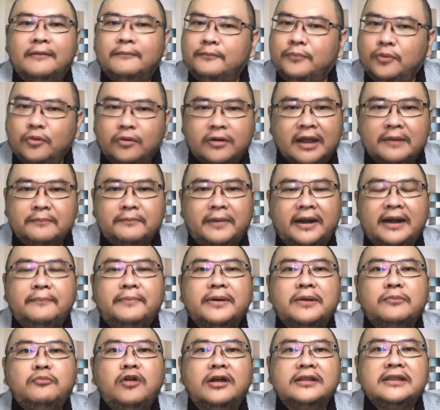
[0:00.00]
bukan pada
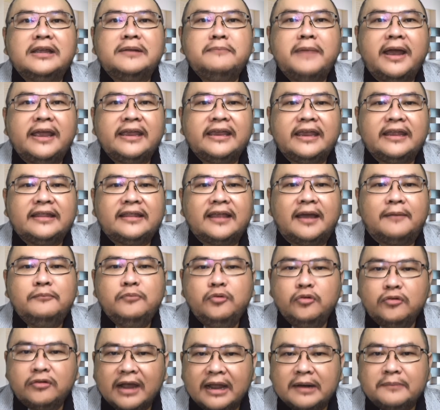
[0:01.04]
perbuatan baik kita,
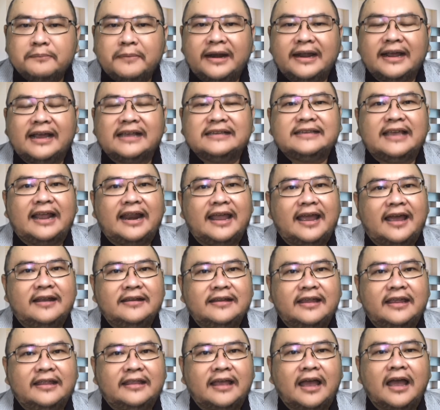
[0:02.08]
bukan pada kesalehan
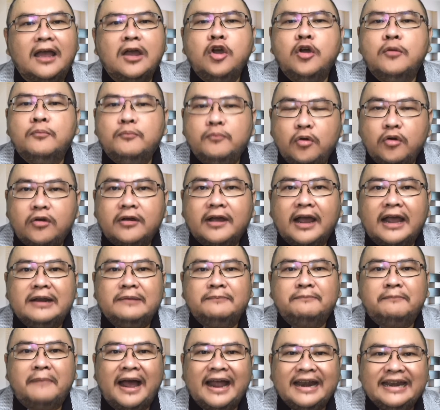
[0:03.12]
kita,
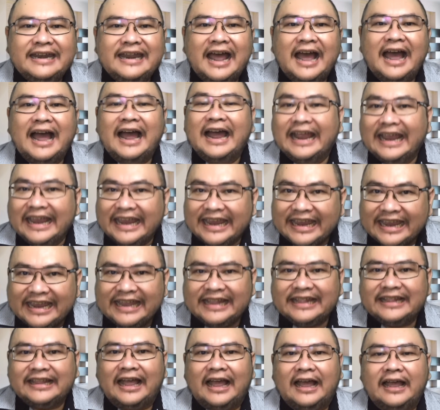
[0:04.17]
bukan pada
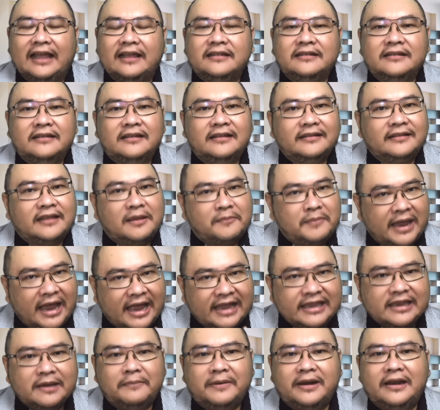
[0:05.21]
kita, tapi
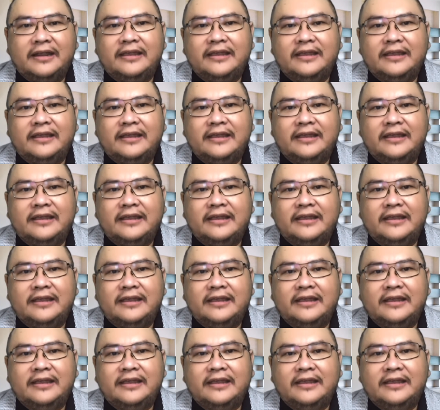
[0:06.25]
hanya pada